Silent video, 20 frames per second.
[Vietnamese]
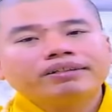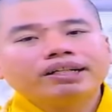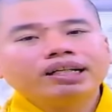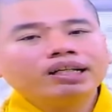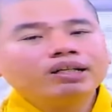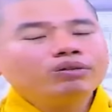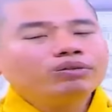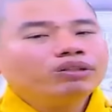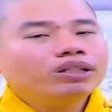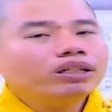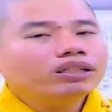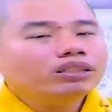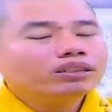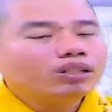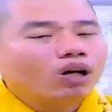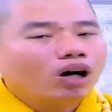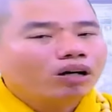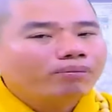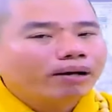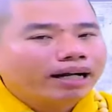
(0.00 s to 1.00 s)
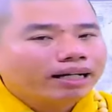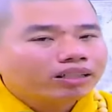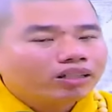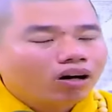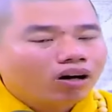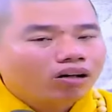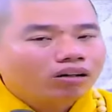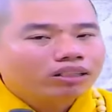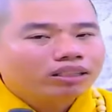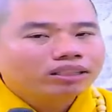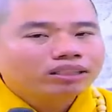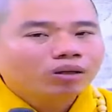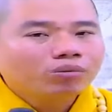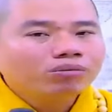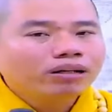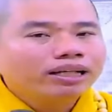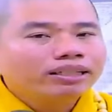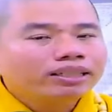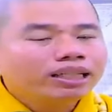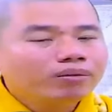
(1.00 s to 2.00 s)
nếu như thọ mạng còn thì
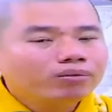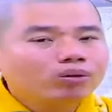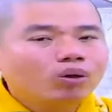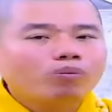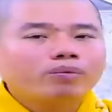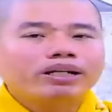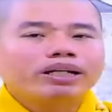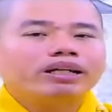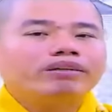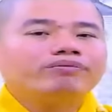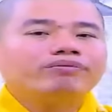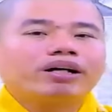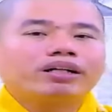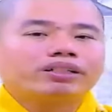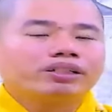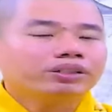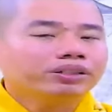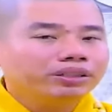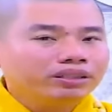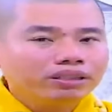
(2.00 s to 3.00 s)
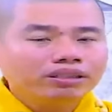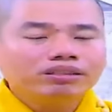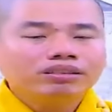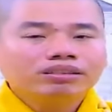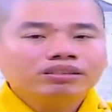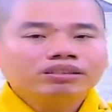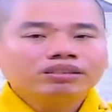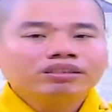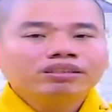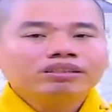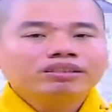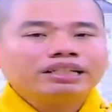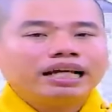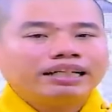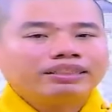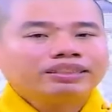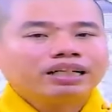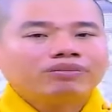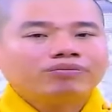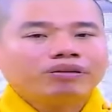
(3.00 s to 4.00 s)
sống lại tiếp tục mà niệm phật nữa
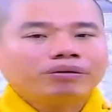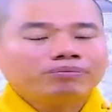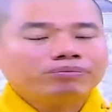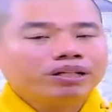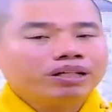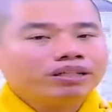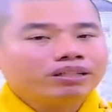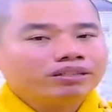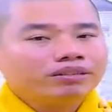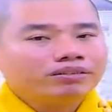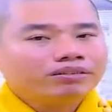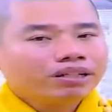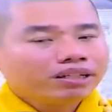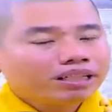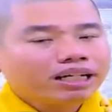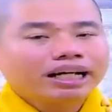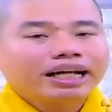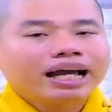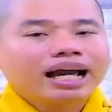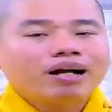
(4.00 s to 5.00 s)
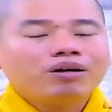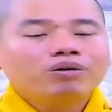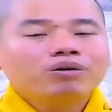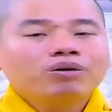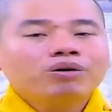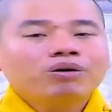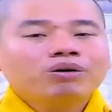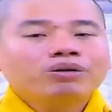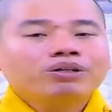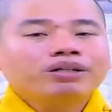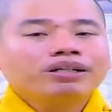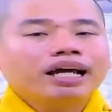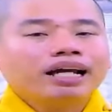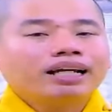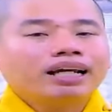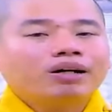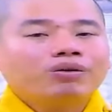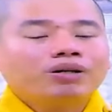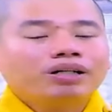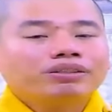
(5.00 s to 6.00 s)
giảng sanh phẩm vị rất là cao như
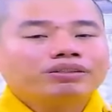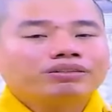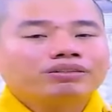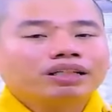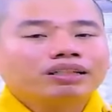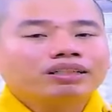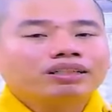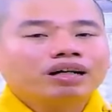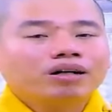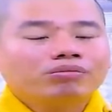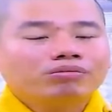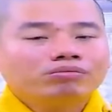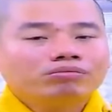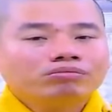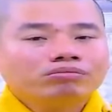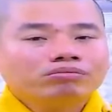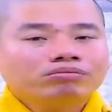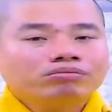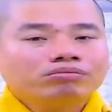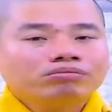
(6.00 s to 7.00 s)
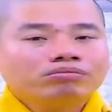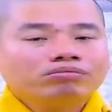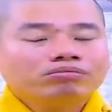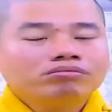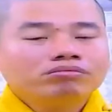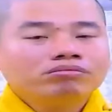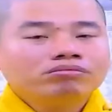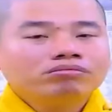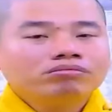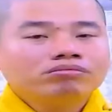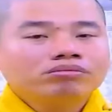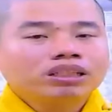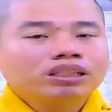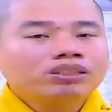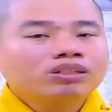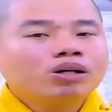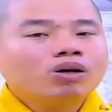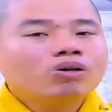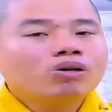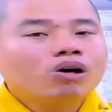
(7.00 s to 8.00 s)
đại lão hòa thượng tịnh không
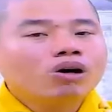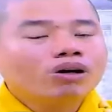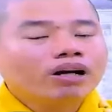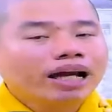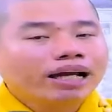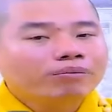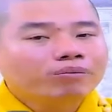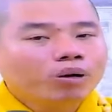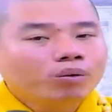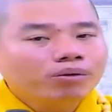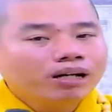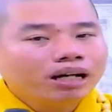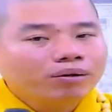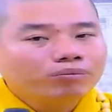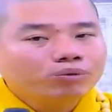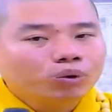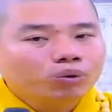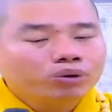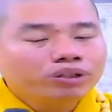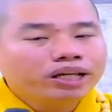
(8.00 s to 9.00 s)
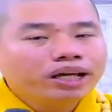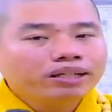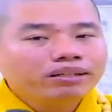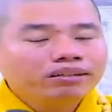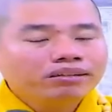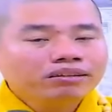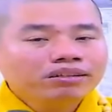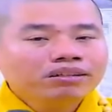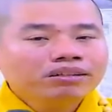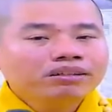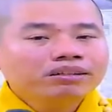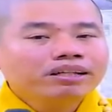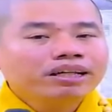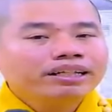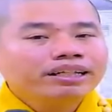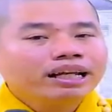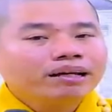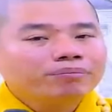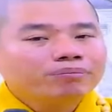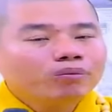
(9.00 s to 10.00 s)
sách số con ngày 45 tuổi chết
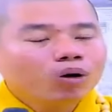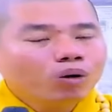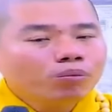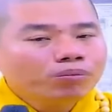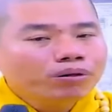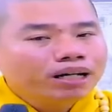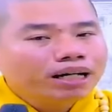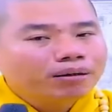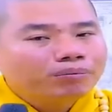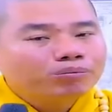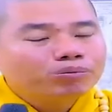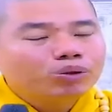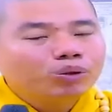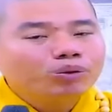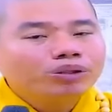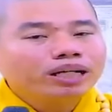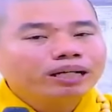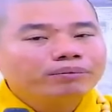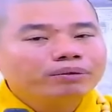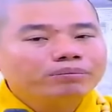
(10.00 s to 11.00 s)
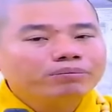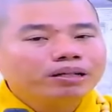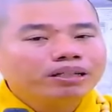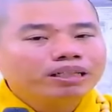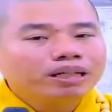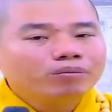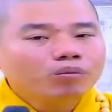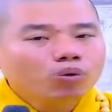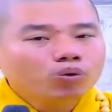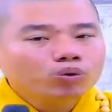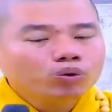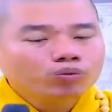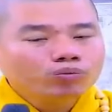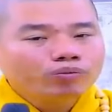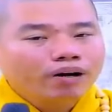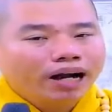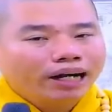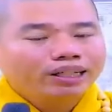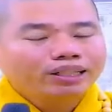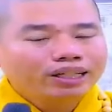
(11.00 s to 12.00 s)
khi năm 45 tuổi ngài bị bệnh ngài buông
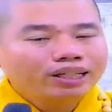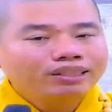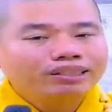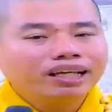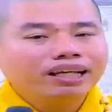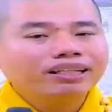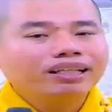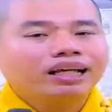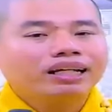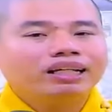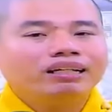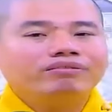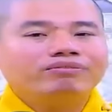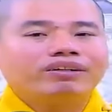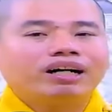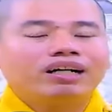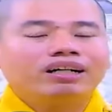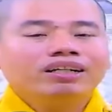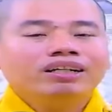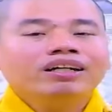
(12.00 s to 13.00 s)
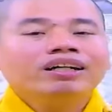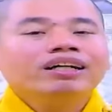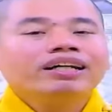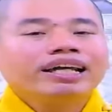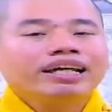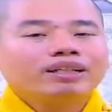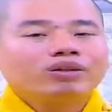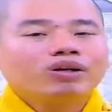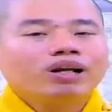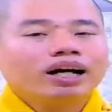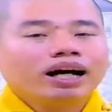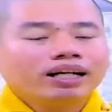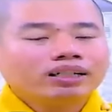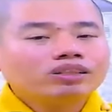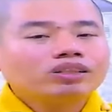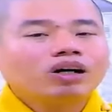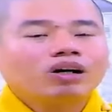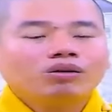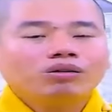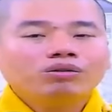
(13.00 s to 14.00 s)
xuống vạn viên trí thành niệm phật nghe theo lời ấn
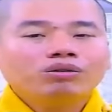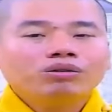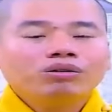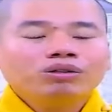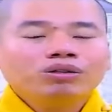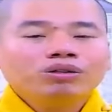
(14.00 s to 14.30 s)
tổ